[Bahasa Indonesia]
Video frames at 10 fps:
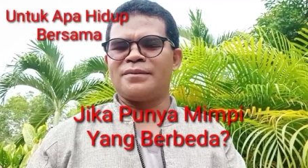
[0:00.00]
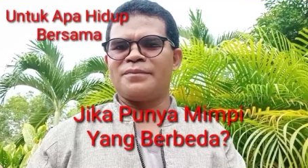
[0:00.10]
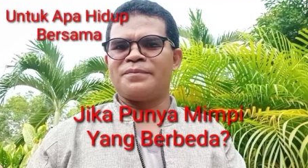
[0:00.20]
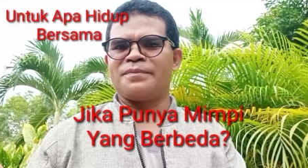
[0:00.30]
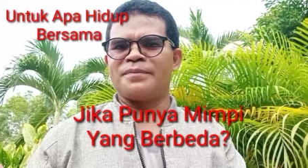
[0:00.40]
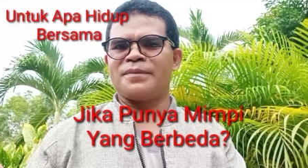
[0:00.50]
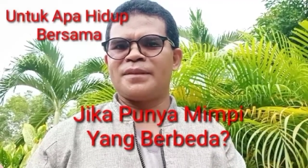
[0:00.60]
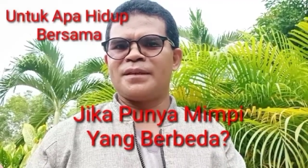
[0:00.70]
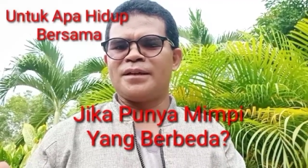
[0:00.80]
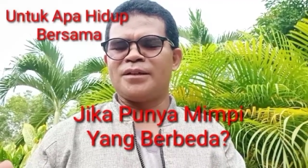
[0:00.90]

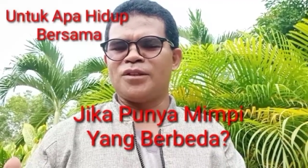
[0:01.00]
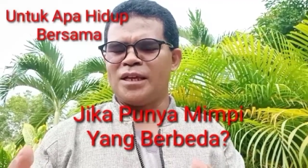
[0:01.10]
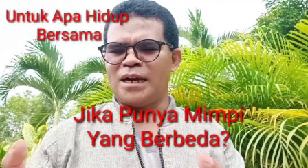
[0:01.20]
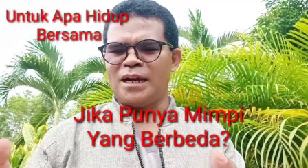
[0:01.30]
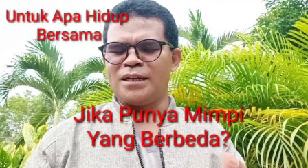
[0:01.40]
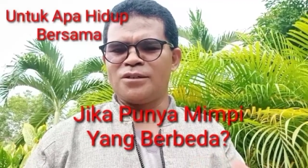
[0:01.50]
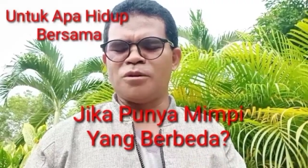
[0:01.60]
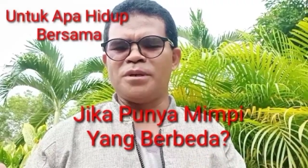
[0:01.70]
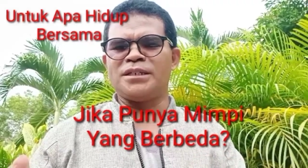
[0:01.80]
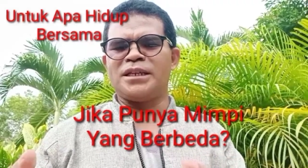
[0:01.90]
Ketika suami istri
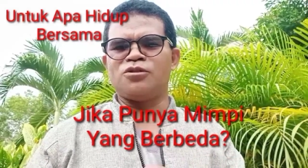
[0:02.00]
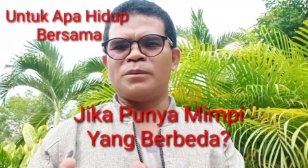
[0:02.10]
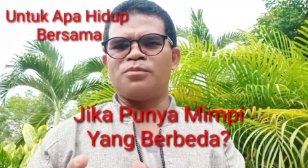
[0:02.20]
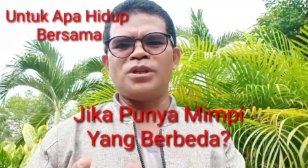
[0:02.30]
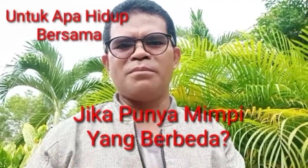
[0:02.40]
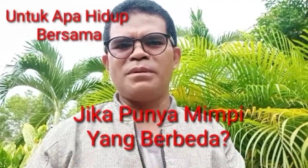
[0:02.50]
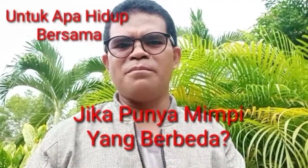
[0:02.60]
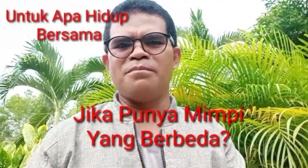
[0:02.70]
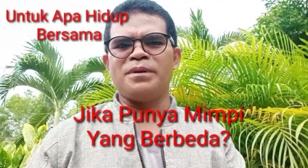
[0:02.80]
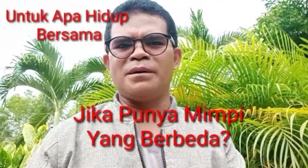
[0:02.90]
sudah punya mimpi yang
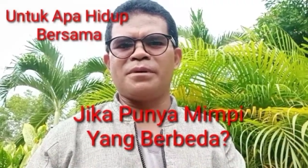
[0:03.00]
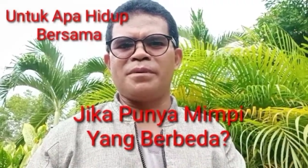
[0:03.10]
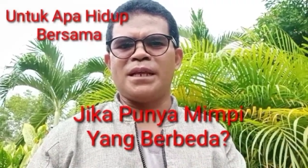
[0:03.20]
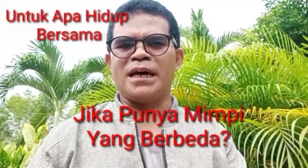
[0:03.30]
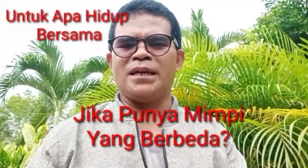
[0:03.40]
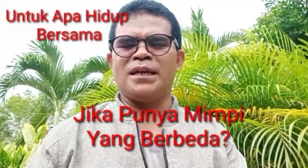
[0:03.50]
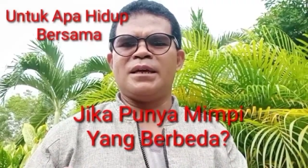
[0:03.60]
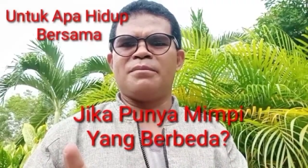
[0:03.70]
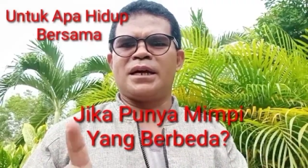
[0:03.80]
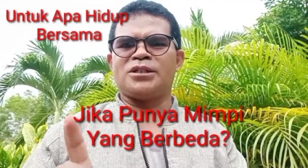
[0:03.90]
berbeda, maka
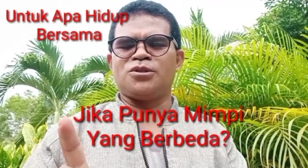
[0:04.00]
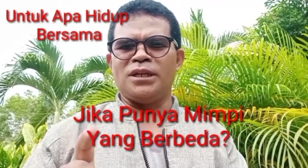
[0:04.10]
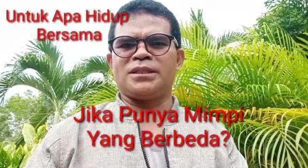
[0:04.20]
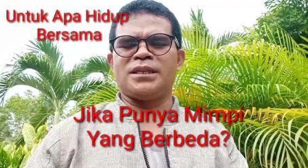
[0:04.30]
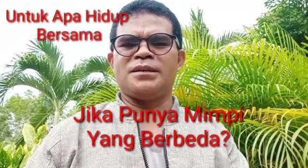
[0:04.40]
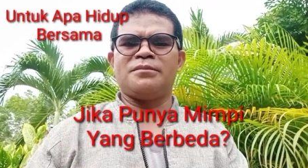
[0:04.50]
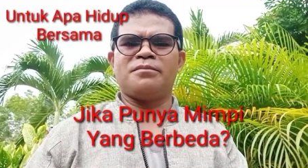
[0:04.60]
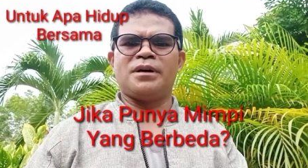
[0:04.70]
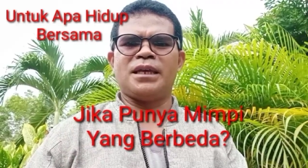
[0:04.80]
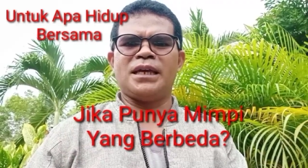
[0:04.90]
sulit bagi
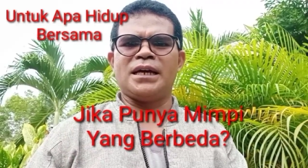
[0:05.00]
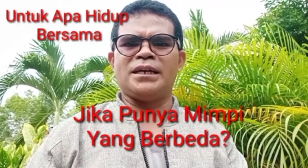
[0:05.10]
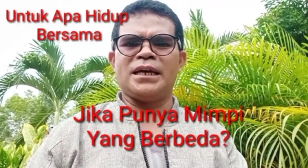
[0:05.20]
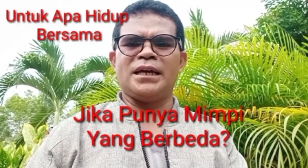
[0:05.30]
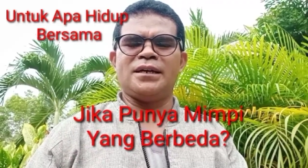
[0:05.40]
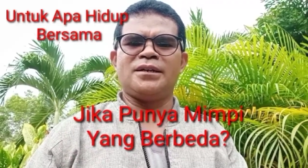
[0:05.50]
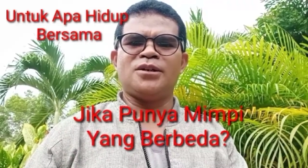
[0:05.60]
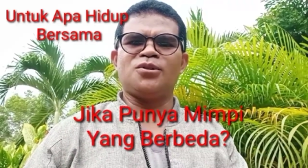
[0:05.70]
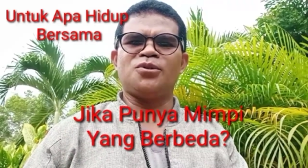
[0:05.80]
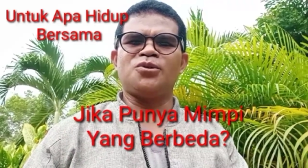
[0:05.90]
Anda
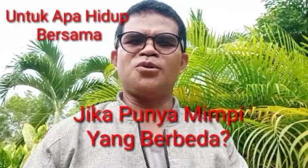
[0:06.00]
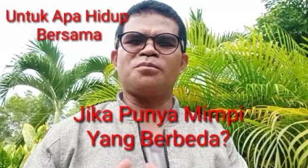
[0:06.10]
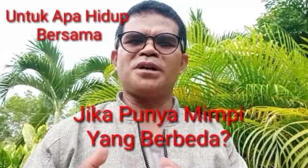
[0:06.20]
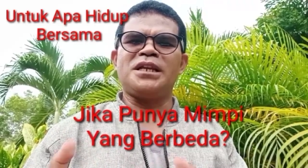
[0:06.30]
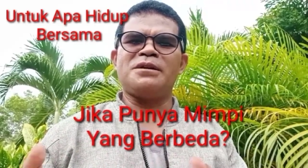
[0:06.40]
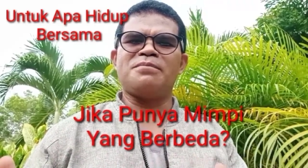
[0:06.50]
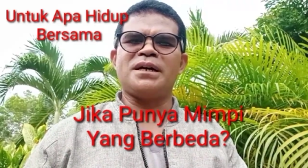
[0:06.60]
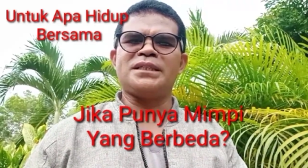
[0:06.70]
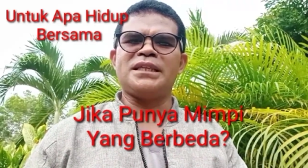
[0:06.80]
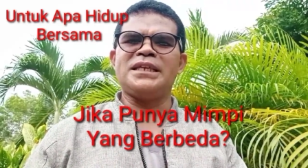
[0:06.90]
untuk menikmati
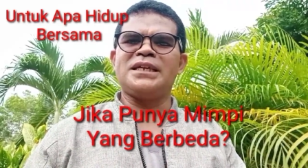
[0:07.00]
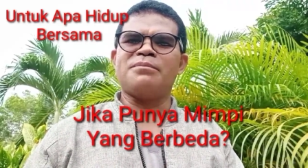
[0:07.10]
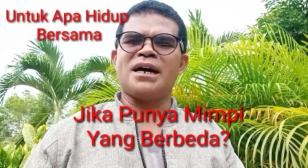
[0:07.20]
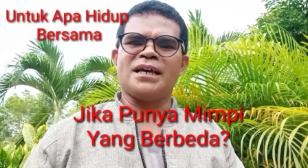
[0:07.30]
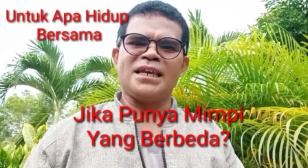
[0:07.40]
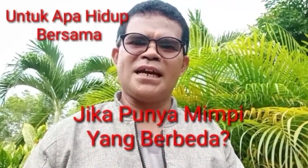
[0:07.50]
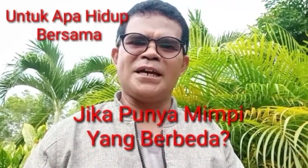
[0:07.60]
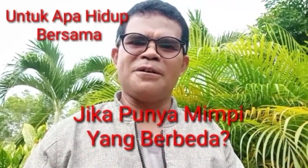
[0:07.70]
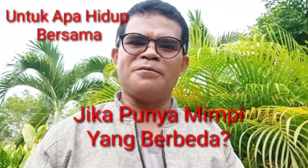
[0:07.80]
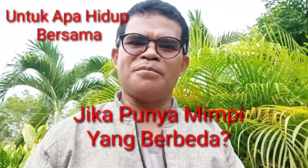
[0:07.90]
kebahagiaan
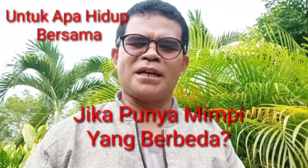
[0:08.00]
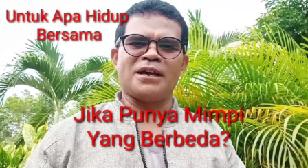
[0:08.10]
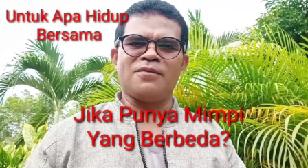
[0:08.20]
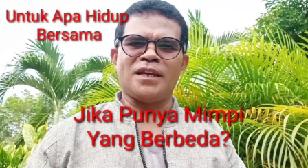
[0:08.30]
perkawinan.